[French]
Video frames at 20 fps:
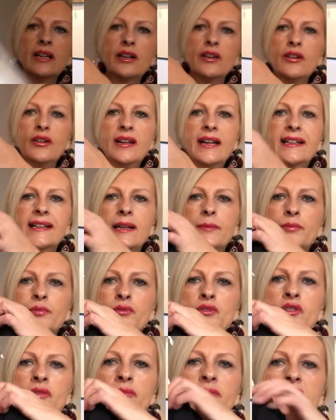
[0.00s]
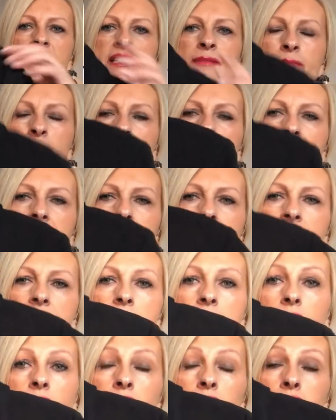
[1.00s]
Euh, la capuche mise,
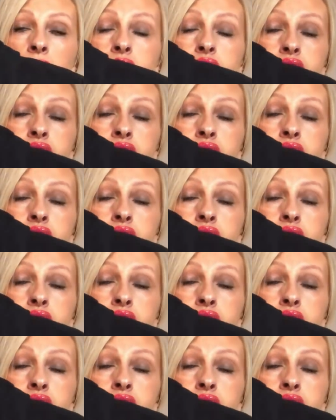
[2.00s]
pareil, euh,